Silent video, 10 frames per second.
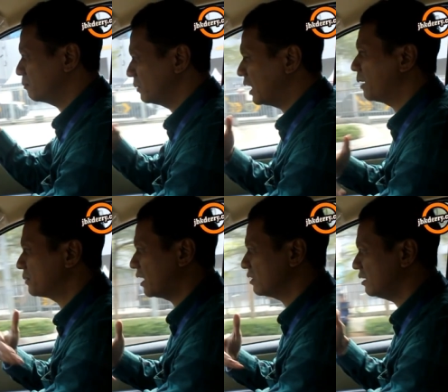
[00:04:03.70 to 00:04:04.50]

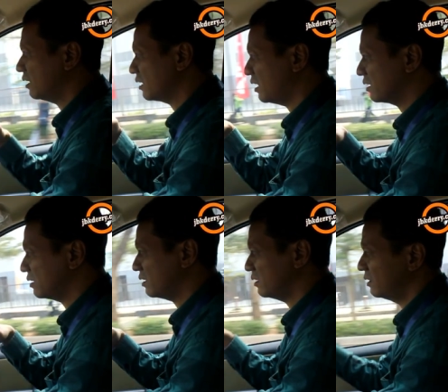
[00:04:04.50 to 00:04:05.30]
beradaptasi dengan
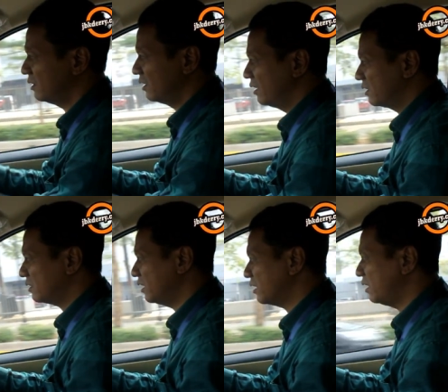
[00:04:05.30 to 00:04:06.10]
karakter
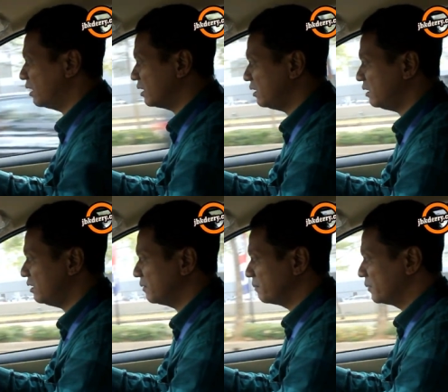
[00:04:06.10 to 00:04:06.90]
setir dari
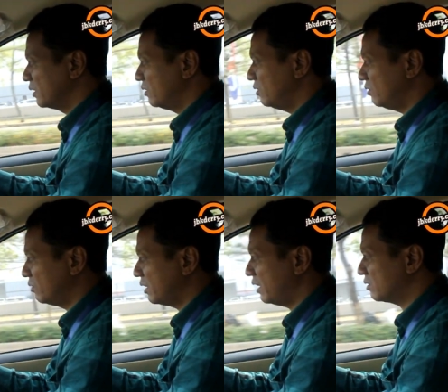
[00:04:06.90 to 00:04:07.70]

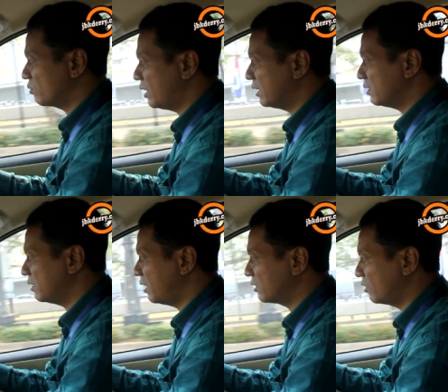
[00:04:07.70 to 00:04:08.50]
Hyundai H1
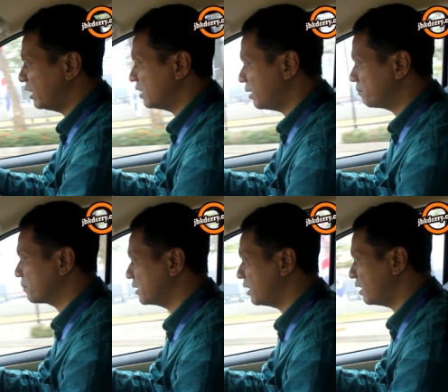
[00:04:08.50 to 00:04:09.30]
atau lineup
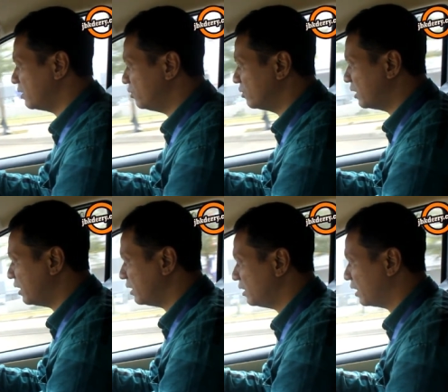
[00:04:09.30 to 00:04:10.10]
kendaraan
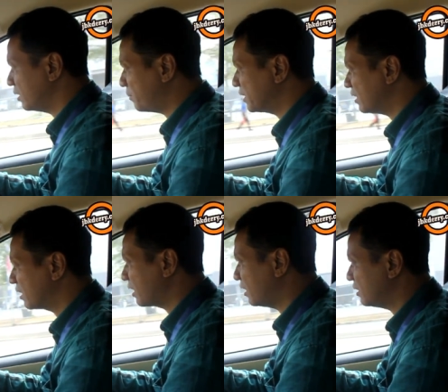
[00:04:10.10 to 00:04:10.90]
Hyundai yang
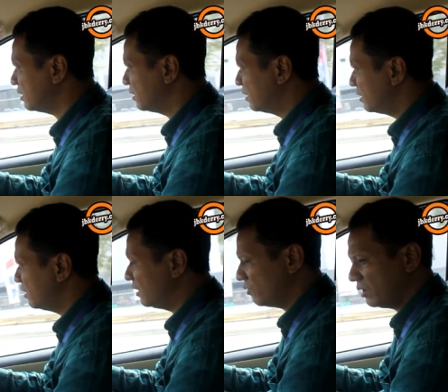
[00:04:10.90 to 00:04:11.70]
dipasarkan
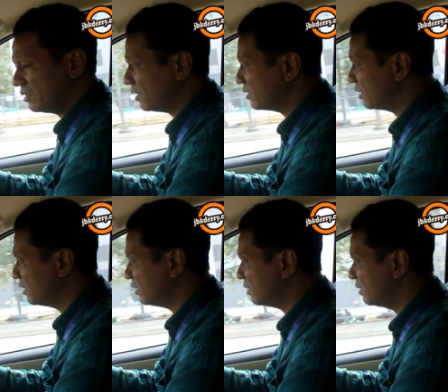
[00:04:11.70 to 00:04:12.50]
di Indonesia saat
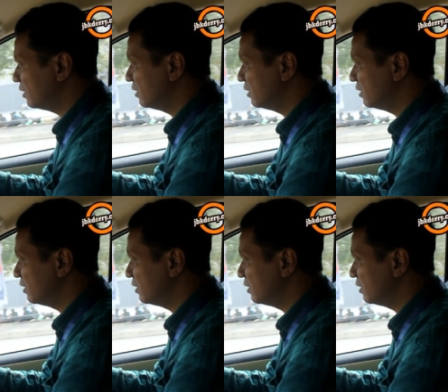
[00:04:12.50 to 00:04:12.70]
ini